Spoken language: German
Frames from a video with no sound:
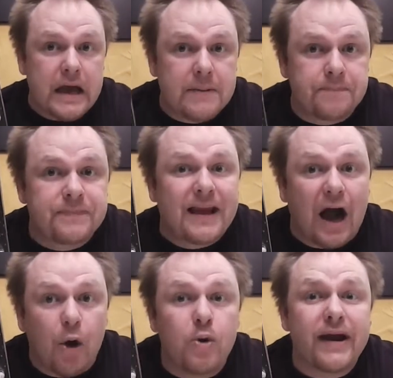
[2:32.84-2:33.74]
ähm,
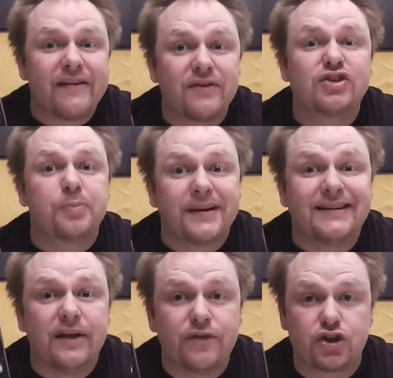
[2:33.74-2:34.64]
auch etwas
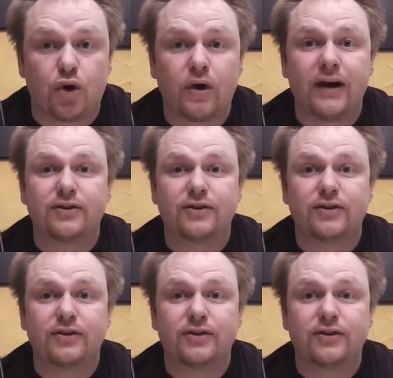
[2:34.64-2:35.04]
spezifischer Horror,